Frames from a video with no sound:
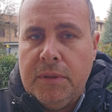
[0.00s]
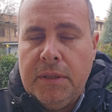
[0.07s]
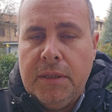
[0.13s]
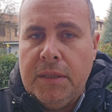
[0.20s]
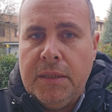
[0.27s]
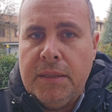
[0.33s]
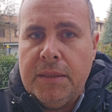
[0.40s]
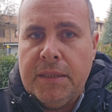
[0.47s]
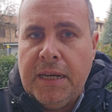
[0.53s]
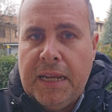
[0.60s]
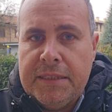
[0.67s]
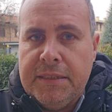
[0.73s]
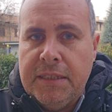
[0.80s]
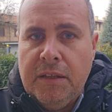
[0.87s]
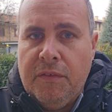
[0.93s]
Eh,
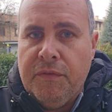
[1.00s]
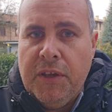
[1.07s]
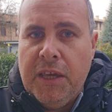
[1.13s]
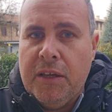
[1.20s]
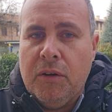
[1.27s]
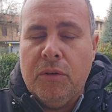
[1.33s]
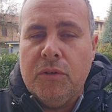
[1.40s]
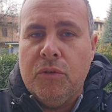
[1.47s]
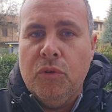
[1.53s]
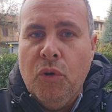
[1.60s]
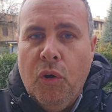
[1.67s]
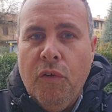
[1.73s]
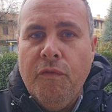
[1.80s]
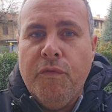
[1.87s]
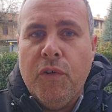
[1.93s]
grazie davvero.
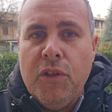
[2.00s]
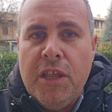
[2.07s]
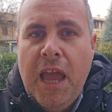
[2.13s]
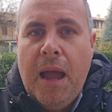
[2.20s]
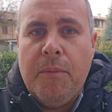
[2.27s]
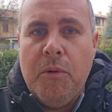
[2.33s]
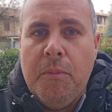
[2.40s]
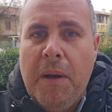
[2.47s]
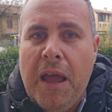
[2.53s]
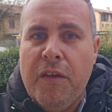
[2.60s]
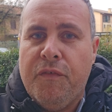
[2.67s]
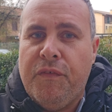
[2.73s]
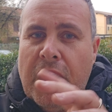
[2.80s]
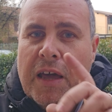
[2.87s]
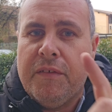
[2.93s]
Non vogliamo mai
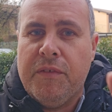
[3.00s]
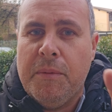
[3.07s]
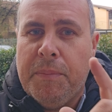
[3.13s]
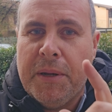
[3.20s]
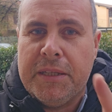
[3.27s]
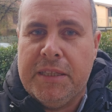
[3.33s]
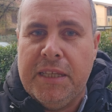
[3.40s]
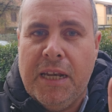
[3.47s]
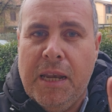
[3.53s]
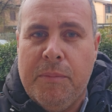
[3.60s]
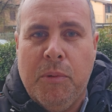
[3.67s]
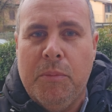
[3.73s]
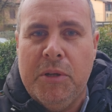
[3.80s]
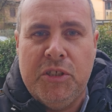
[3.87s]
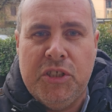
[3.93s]
farvi partire le
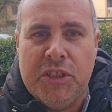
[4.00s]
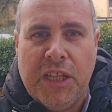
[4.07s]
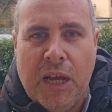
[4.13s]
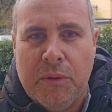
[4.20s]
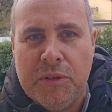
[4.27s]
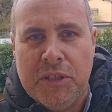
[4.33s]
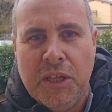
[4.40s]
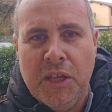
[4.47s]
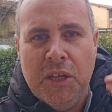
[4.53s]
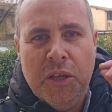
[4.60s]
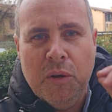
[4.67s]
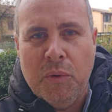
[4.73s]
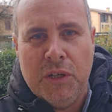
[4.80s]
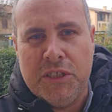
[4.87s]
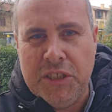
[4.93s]
pubblicità, quindi
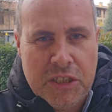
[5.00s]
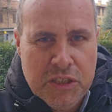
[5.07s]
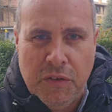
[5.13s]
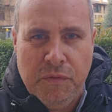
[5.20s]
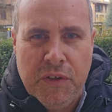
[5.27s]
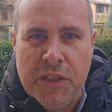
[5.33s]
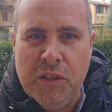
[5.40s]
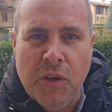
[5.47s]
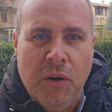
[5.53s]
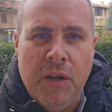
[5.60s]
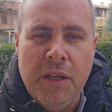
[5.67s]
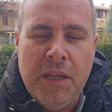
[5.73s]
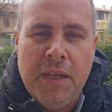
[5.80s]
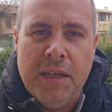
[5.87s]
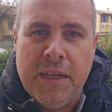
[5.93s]
qualsiasi video
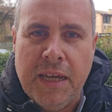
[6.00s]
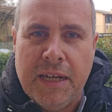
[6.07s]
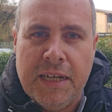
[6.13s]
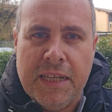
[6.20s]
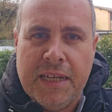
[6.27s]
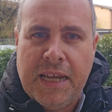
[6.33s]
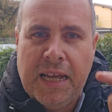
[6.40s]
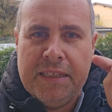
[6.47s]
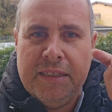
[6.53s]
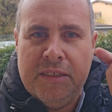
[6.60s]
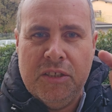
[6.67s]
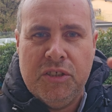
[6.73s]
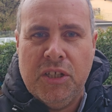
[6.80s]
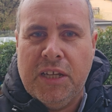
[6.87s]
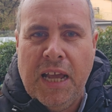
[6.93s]
che cliccate
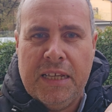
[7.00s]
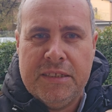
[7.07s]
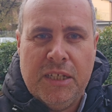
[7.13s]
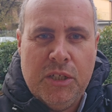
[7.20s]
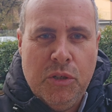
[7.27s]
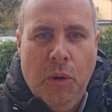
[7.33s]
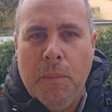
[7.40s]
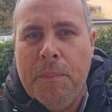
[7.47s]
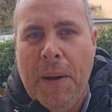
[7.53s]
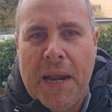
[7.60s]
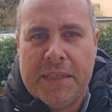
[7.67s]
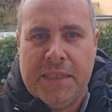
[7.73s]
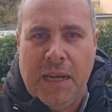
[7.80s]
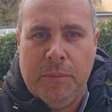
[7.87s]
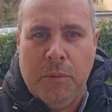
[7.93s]
di Gcase non
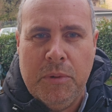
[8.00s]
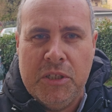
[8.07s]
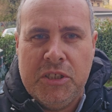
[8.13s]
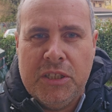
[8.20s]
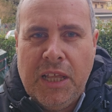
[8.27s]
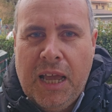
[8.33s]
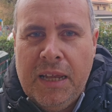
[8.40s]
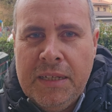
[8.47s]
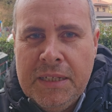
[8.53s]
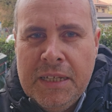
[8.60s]
parte la pubblicità.